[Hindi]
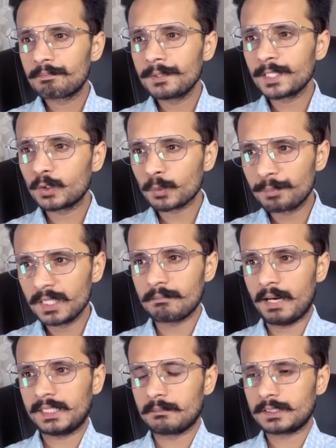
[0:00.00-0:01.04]
पी टू पी
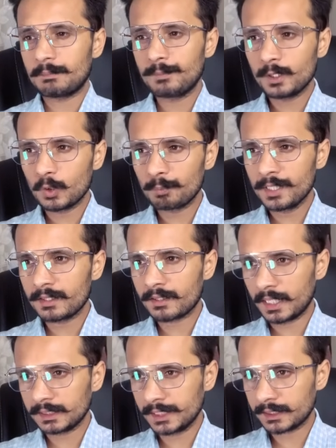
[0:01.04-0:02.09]
माध्यम से पी टू पी
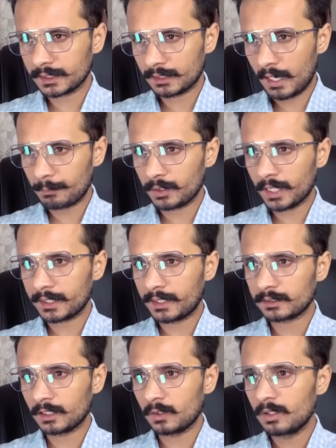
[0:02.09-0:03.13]
ट्रांजेक्शन आपको डार
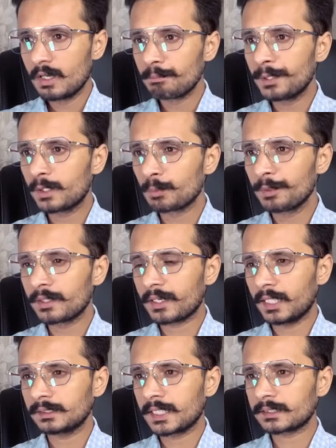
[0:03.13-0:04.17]
करता हूँ पी टू पी
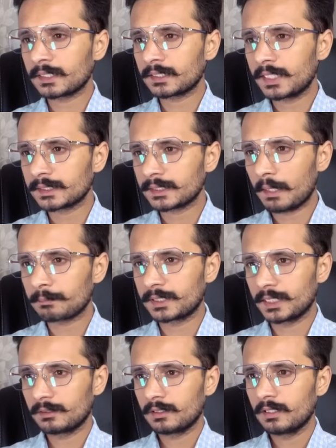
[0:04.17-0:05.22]
ट्रांजेक्शन के हिसाब
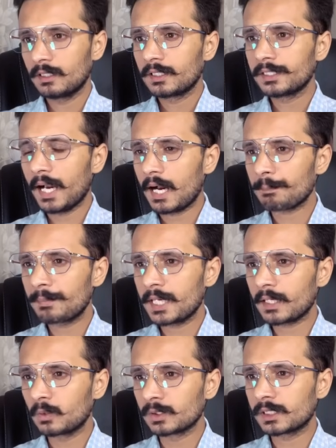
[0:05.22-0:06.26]
से यहाँ
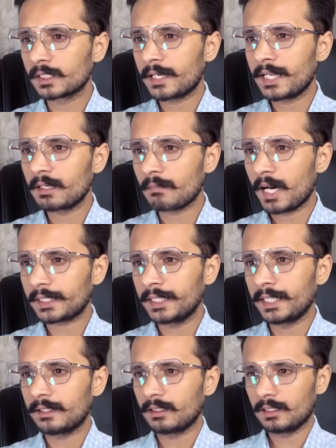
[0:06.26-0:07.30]
पे कुछ ट्रेडिंग
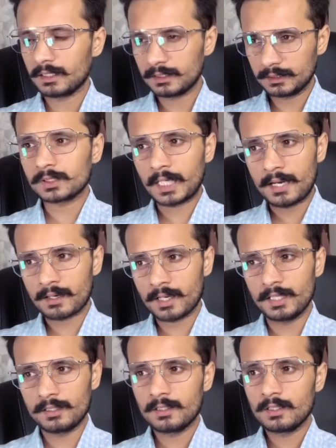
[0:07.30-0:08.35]
मार्केट कुछ
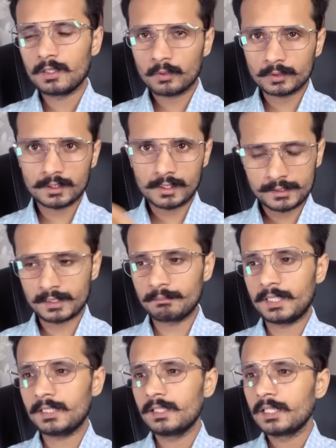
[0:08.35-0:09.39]
कंट्री कुछ रीजन
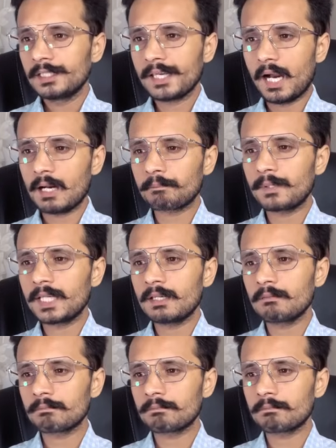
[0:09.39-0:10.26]
में यहाँ पे